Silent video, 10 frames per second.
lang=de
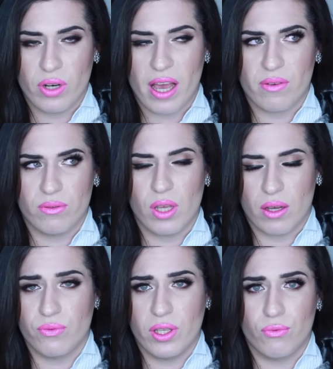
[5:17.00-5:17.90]
Na,
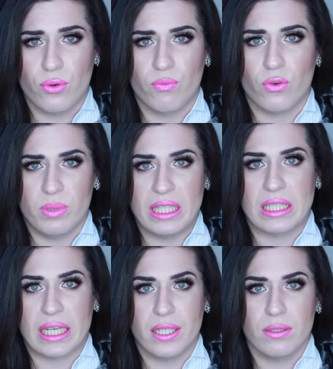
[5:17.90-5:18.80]
ja, 4, 5 um den
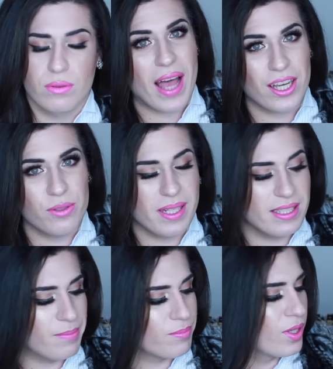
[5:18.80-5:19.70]
Dreh. Frage Nummer
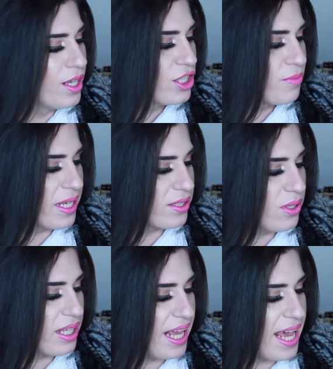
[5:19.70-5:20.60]
7. Schminkst du
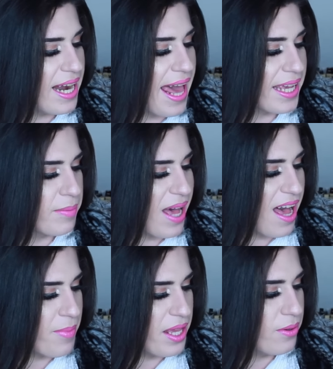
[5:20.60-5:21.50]
dich eher like a
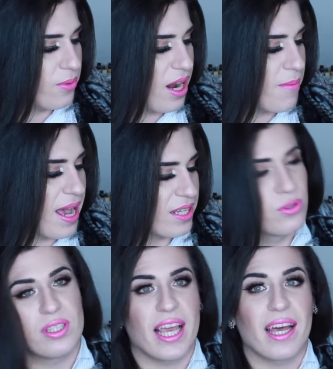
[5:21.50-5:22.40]
Barbie oder
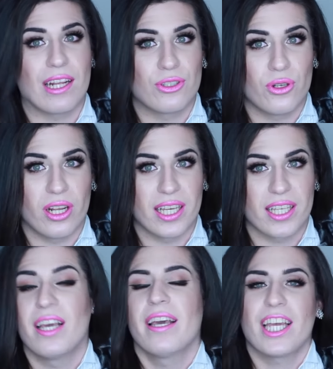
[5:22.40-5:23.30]
magst du es eher natürlich?